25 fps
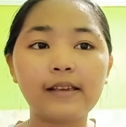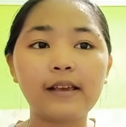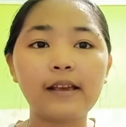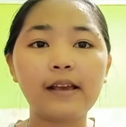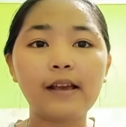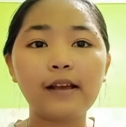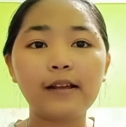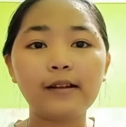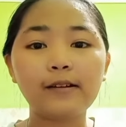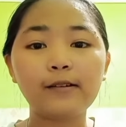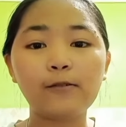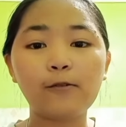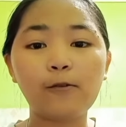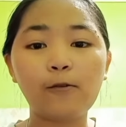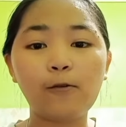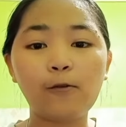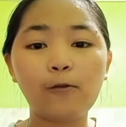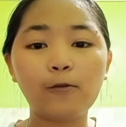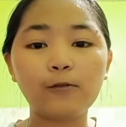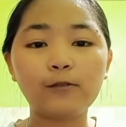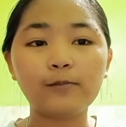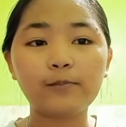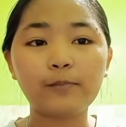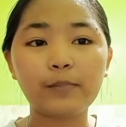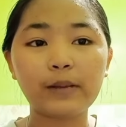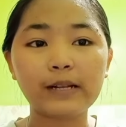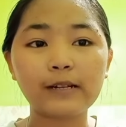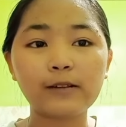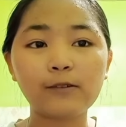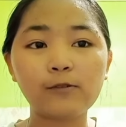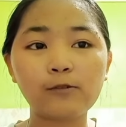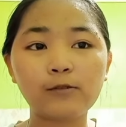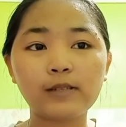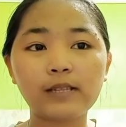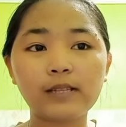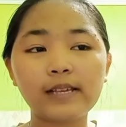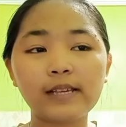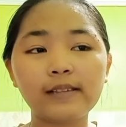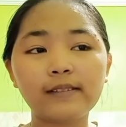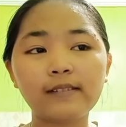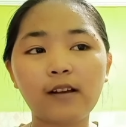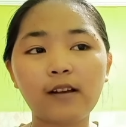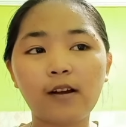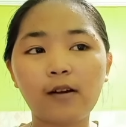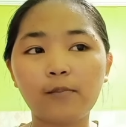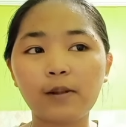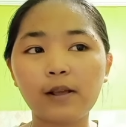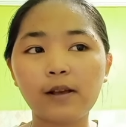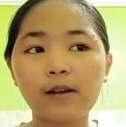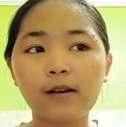หนูเป็นคนที่ชอบละ
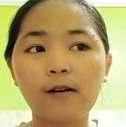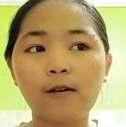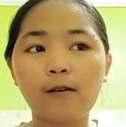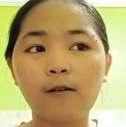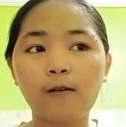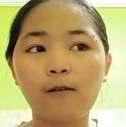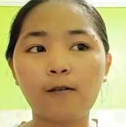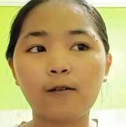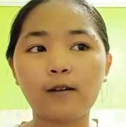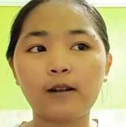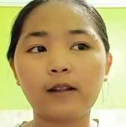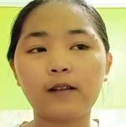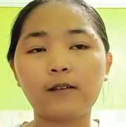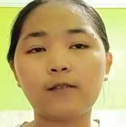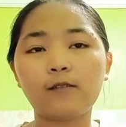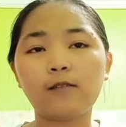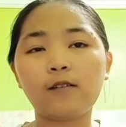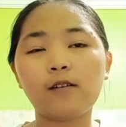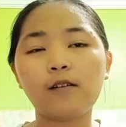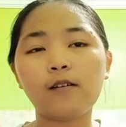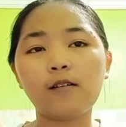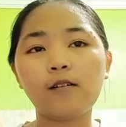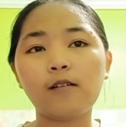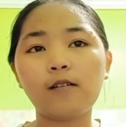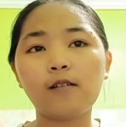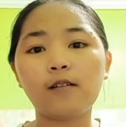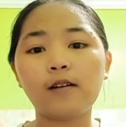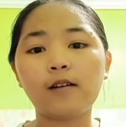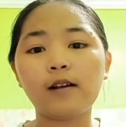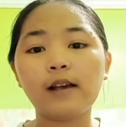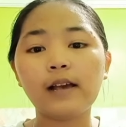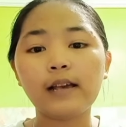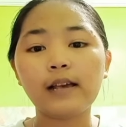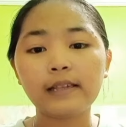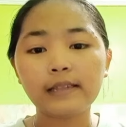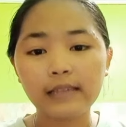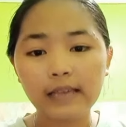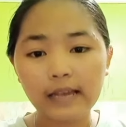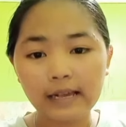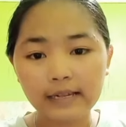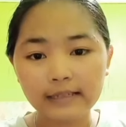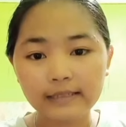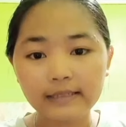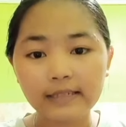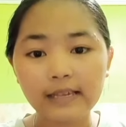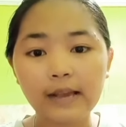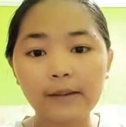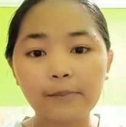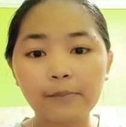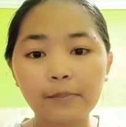ครแล้วก็อยากจะ
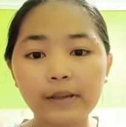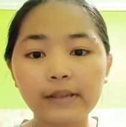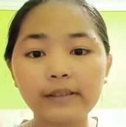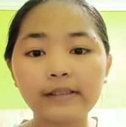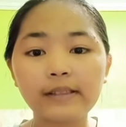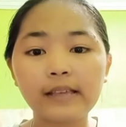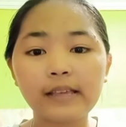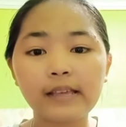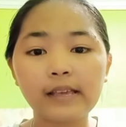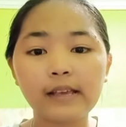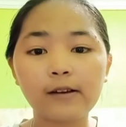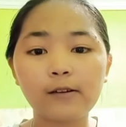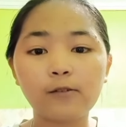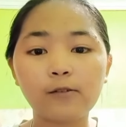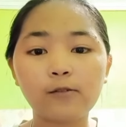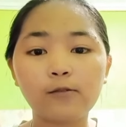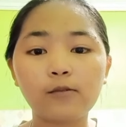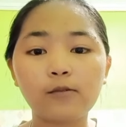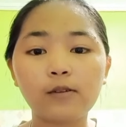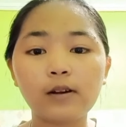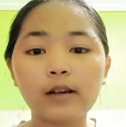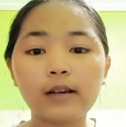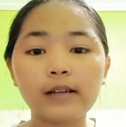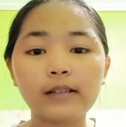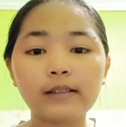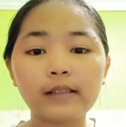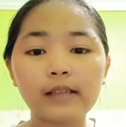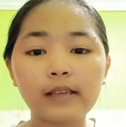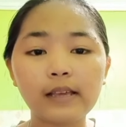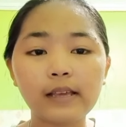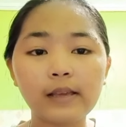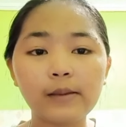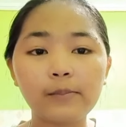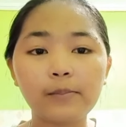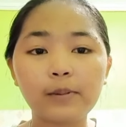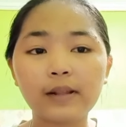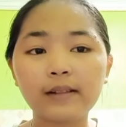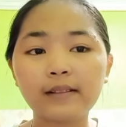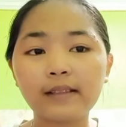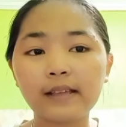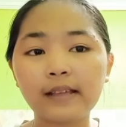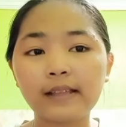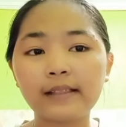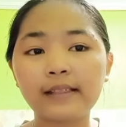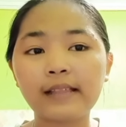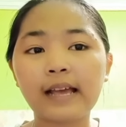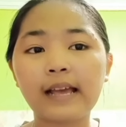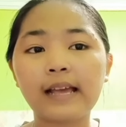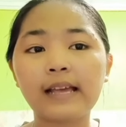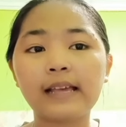ไปเที่ยวที่ประเทศไทย
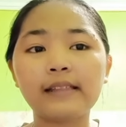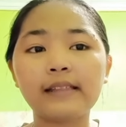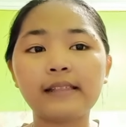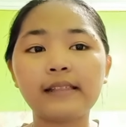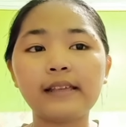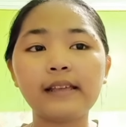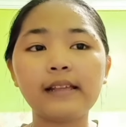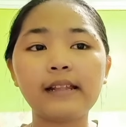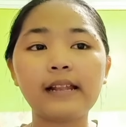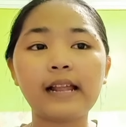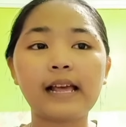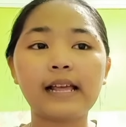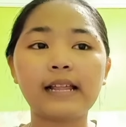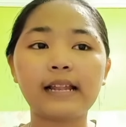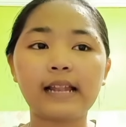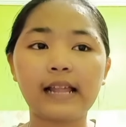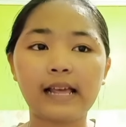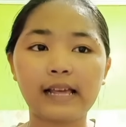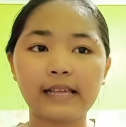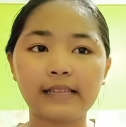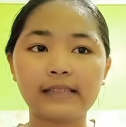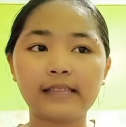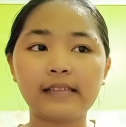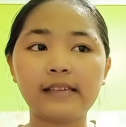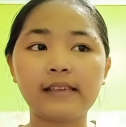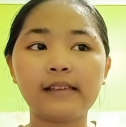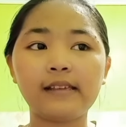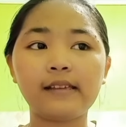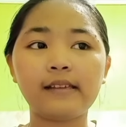ที่หลาย ๆ ที่